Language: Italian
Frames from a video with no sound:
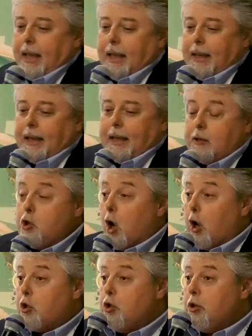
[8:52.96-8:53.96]
eh,
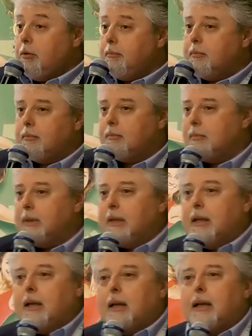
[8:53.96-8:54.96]
Giorgio
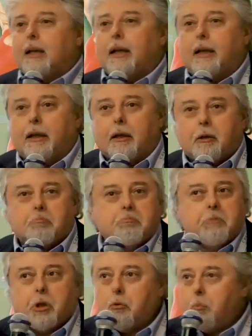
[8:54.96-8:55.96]
eh,
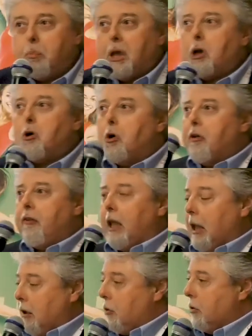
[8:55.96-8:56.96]
in un piccolo
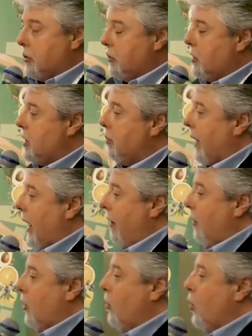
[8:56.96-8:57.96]
evento dove si
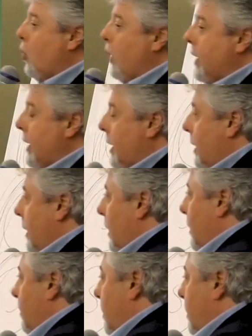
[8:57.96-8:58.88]
parlava comunque di, di